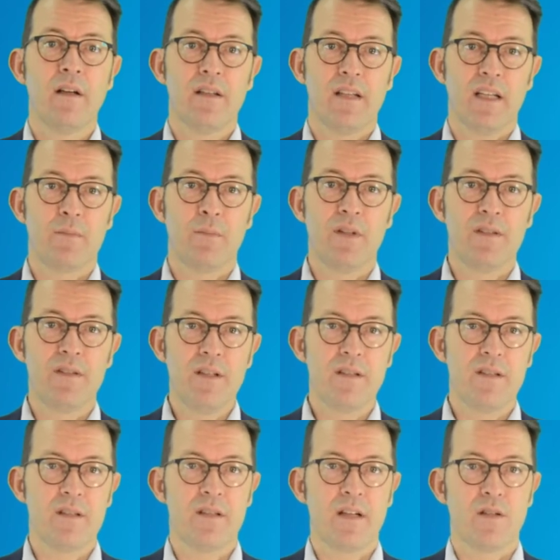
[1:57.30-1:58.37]
Das bezieht
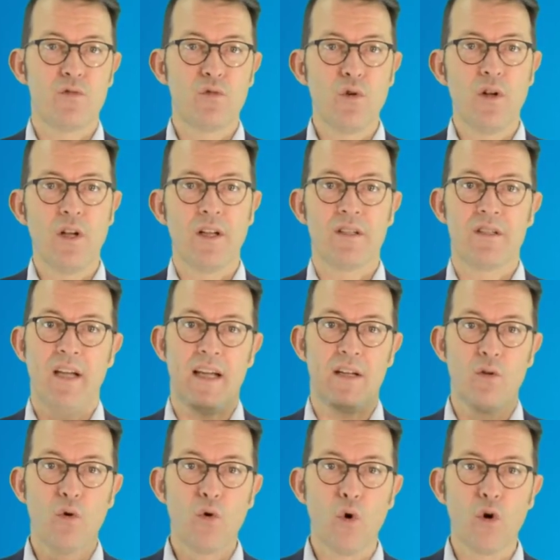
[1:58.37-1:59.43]
sich natürlich
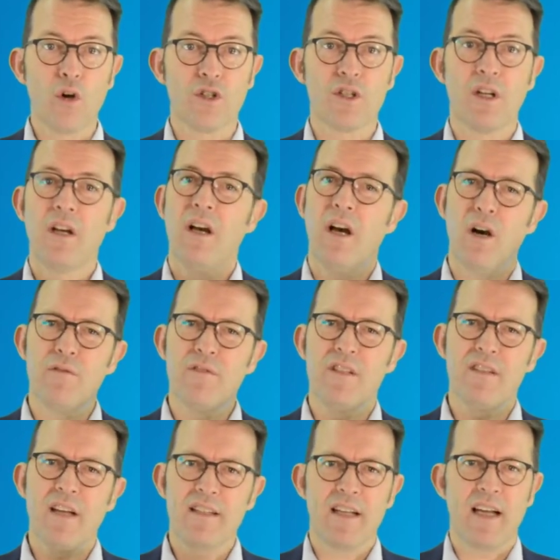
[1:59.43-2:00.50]
technologisch auf die
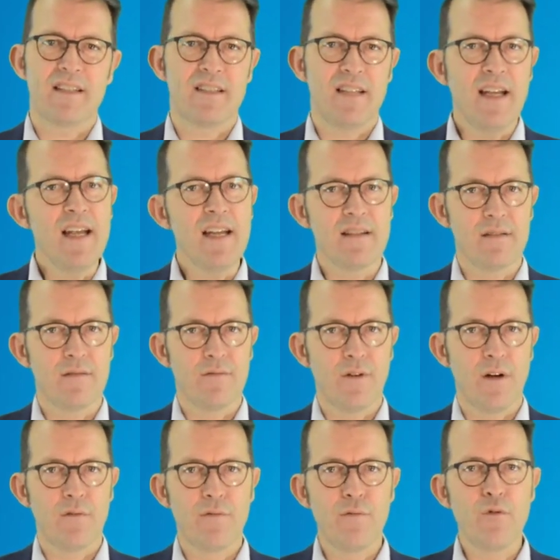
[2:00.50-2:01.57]
seit Jahrzehnten
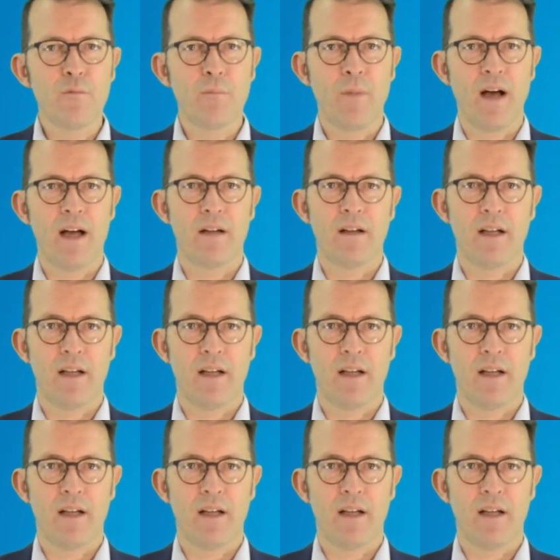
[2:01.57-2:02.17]
verfügbaren